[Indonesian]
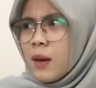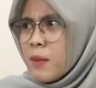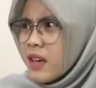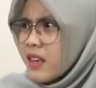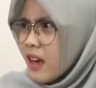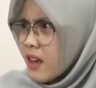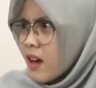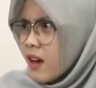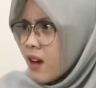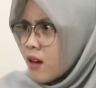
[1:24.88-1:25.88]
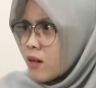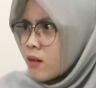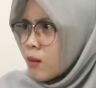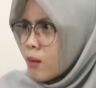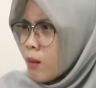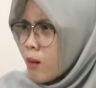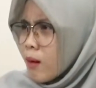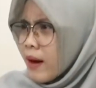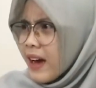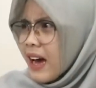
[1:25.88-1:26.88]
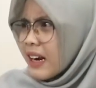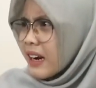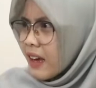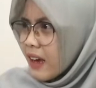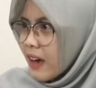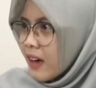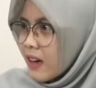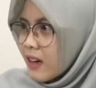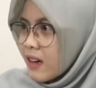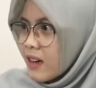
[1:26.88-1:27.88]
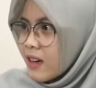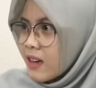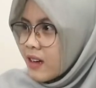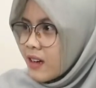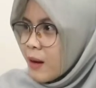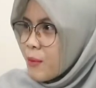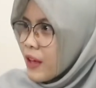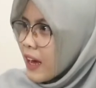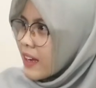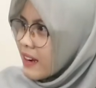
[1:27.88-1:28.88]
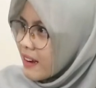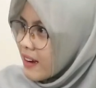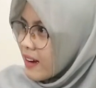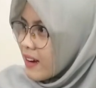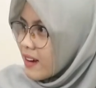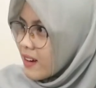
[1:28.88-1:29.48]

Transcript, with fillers: Emang iya ya? Kok kayak aneh ya? Kamu yakin nggak?